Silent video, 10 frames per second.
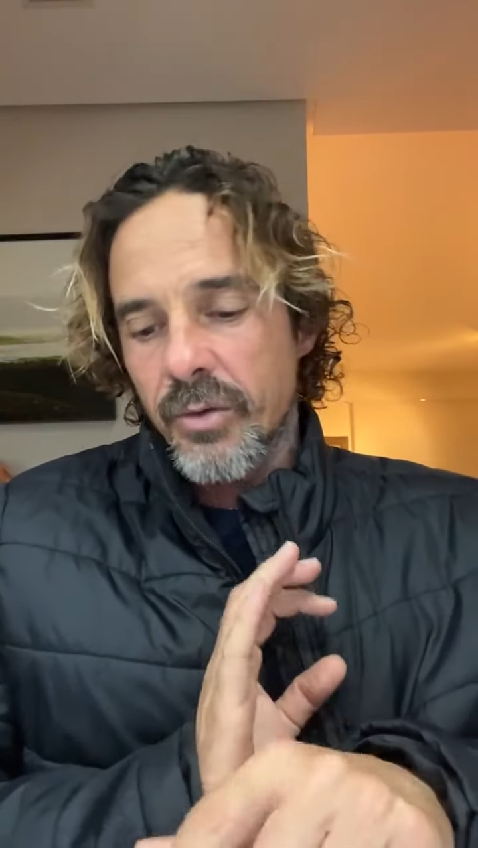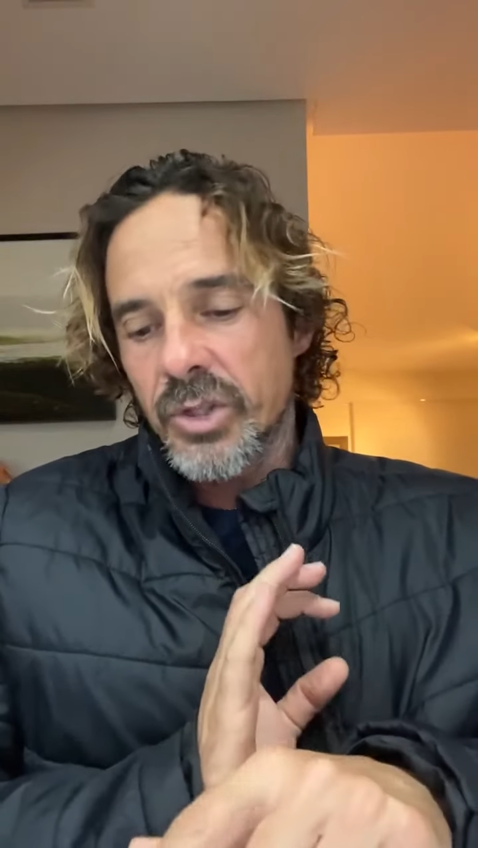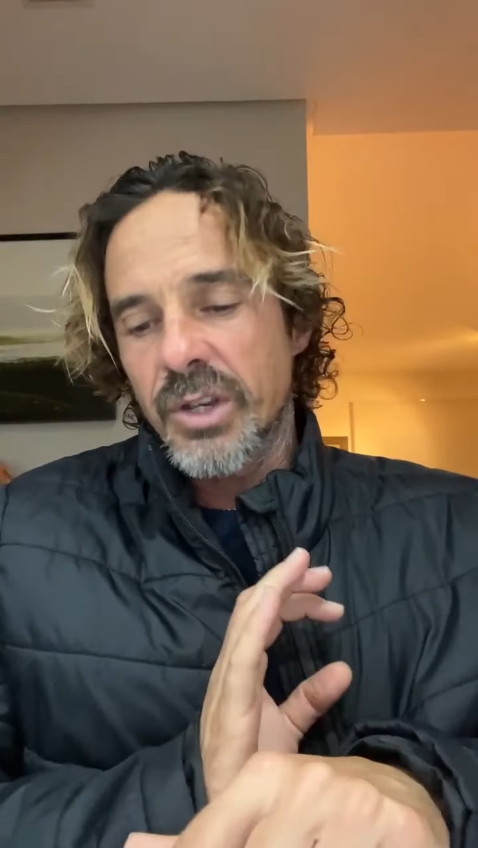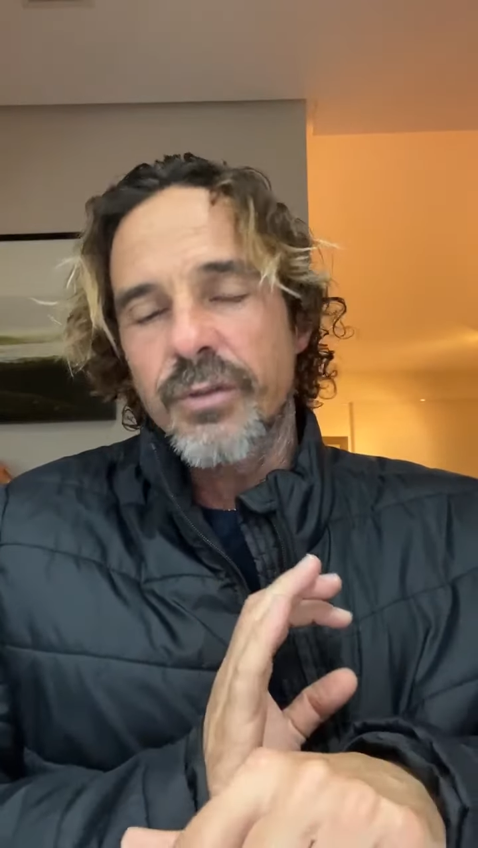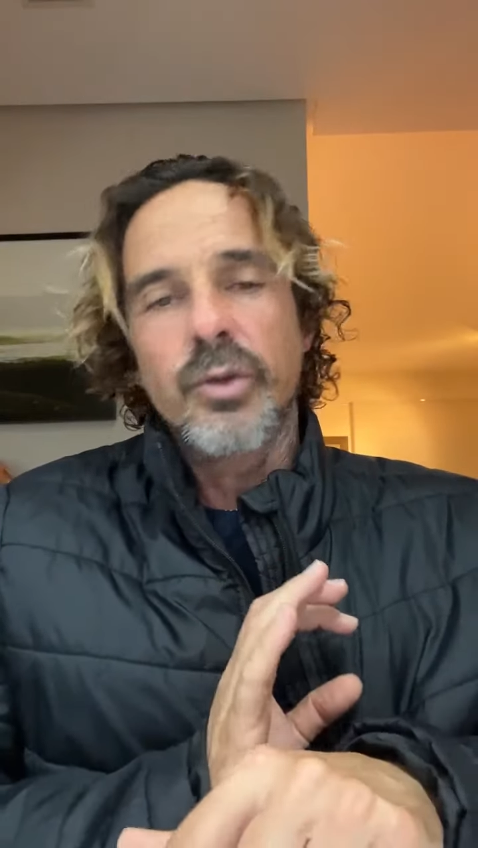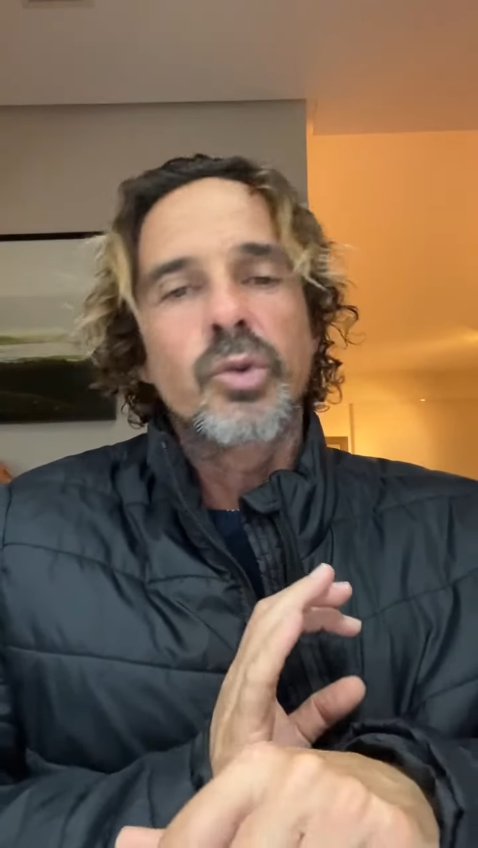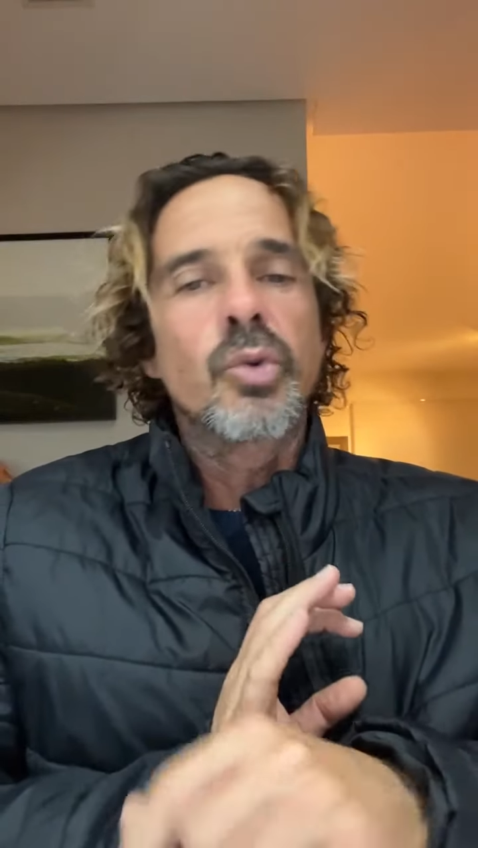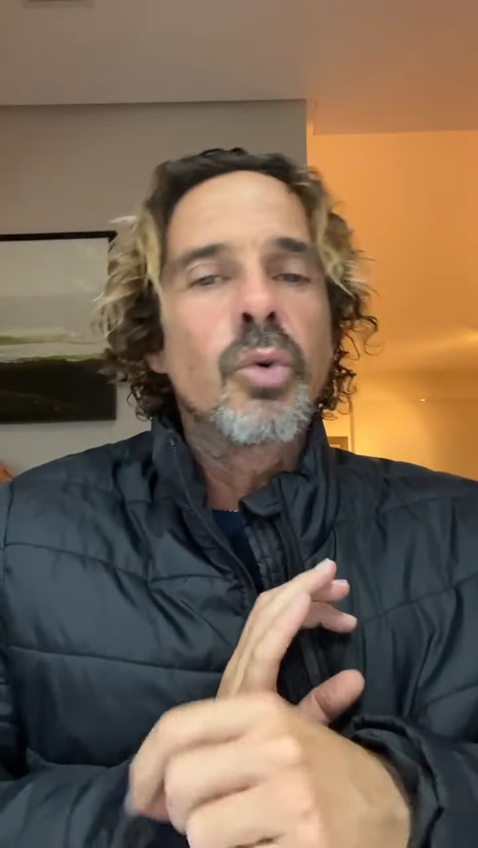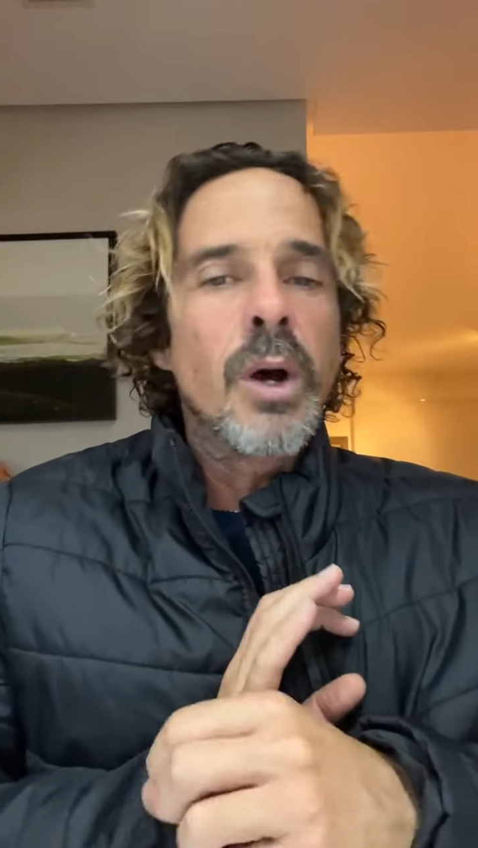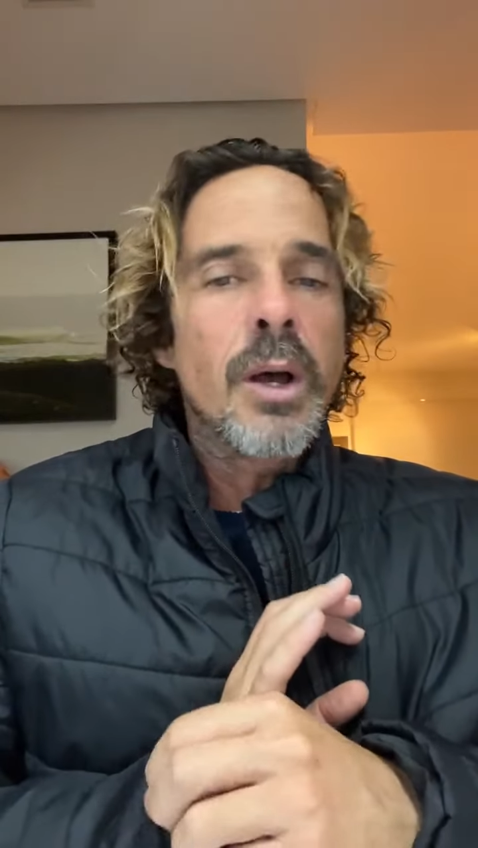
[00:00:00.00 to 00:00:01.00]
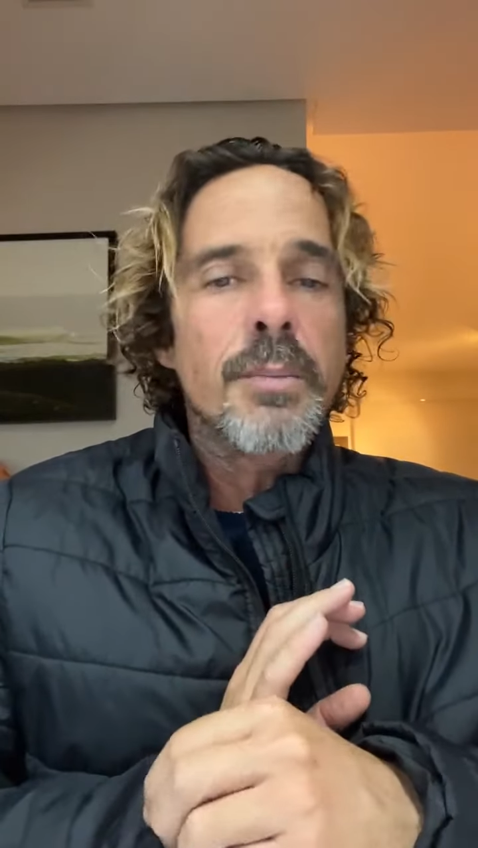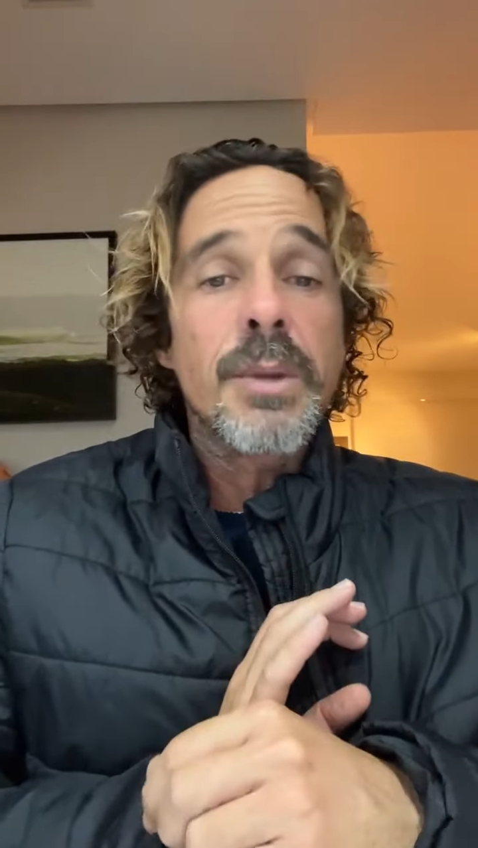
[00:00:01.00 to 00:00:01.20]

você flutua,